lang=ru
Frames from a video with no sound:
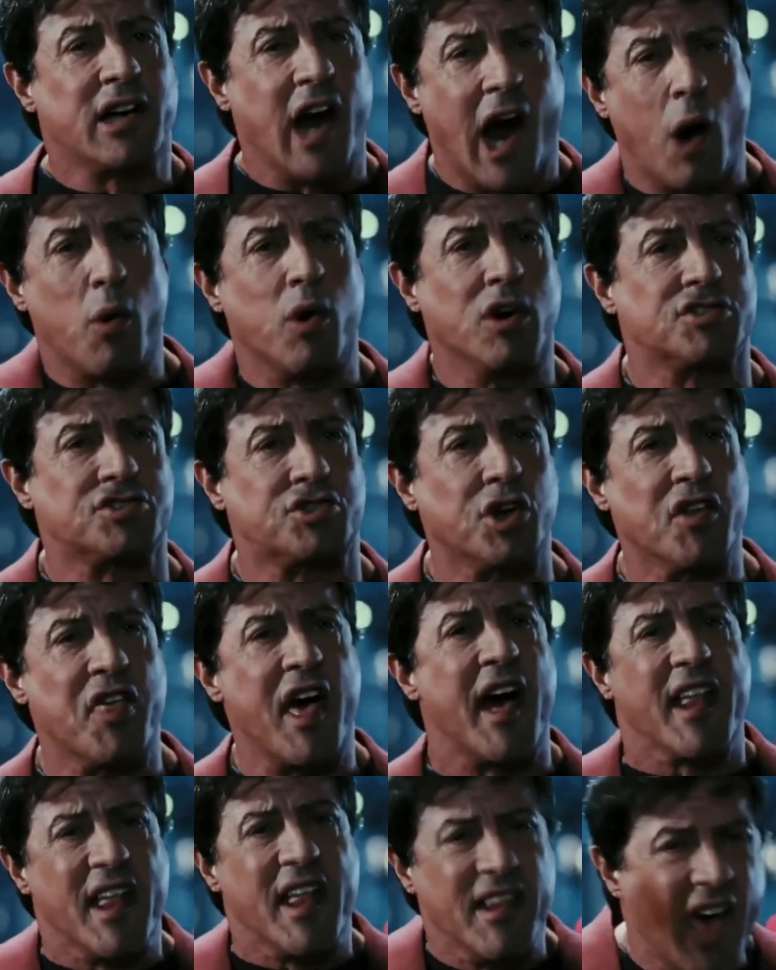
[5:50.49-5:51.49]
Так делают
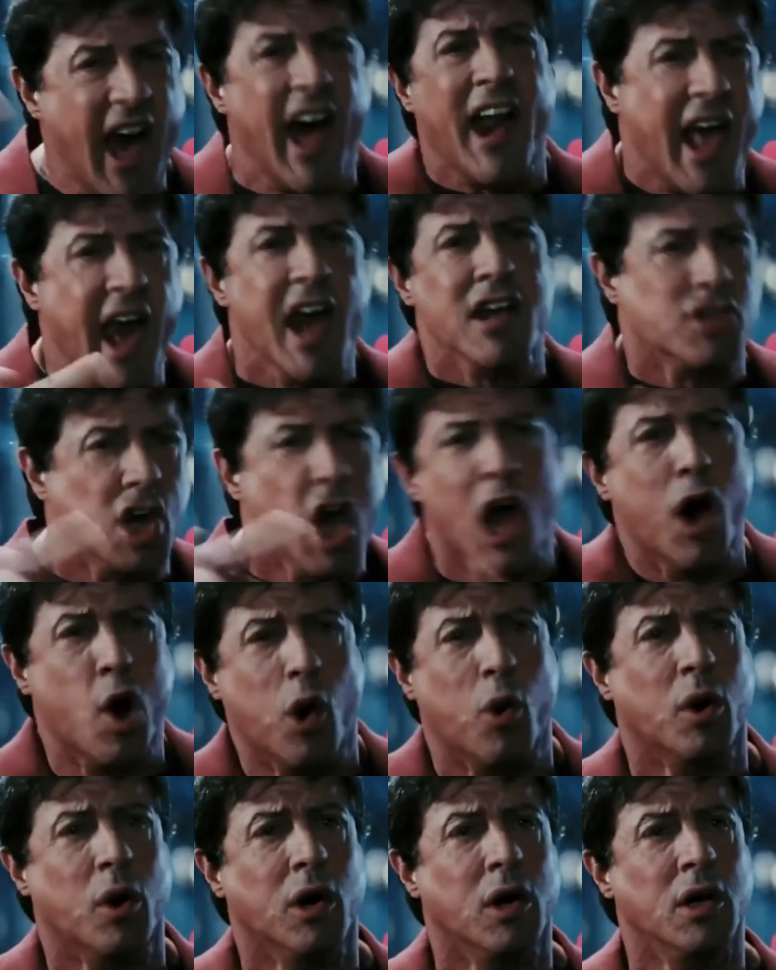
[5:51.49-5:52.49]
трусы, а ты не
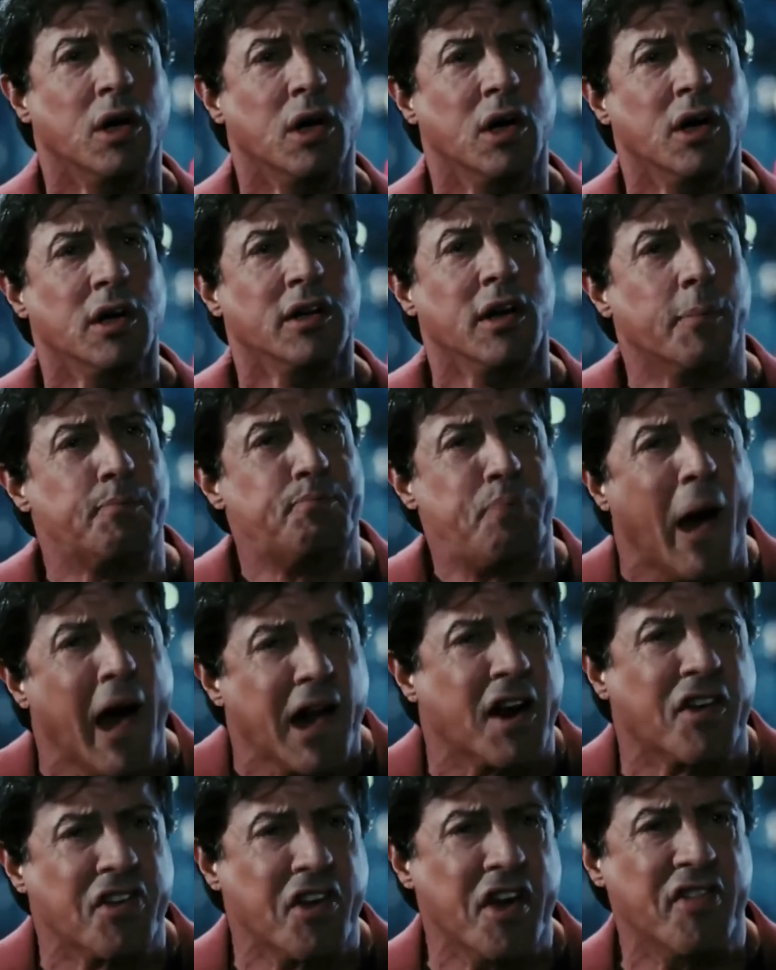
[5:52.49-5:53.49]
трус!
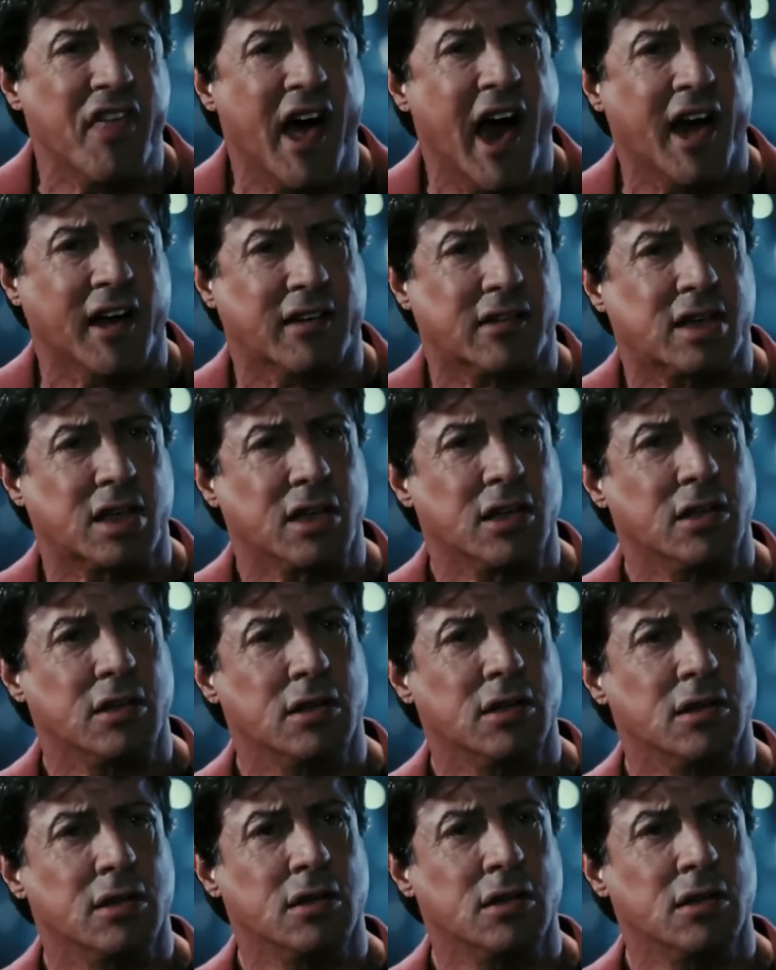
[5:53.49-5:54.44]
Быть этого не может!